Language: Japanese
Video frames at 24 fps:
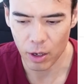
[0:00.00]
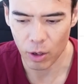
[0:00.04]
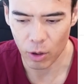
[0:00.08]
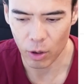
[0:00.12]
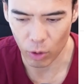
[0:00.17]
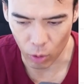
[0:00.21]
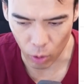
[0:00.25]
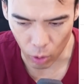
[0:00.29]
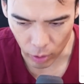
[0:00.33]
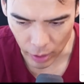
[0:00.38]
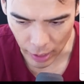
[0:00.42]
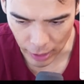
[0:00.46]

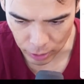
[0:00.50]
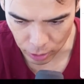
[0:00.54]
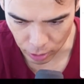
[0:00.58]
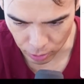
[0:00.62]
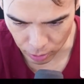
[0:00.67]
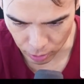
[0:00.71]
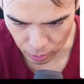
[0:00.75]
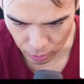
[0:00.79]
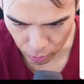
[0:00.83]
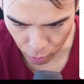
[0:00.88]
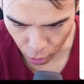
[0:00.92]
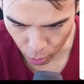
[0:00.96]
ご家
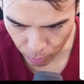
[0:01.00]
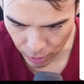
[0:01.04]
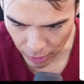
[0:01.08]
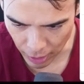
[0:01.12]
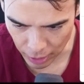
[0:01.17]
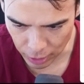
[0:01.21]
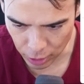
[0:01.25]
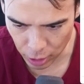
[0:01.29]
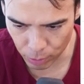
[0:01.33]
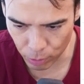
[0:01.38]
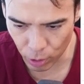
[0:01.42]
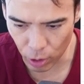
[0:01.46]
族、友
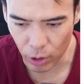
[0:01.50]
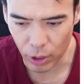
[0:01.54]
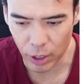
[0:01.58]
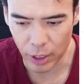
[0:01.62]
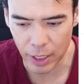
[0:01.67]
達も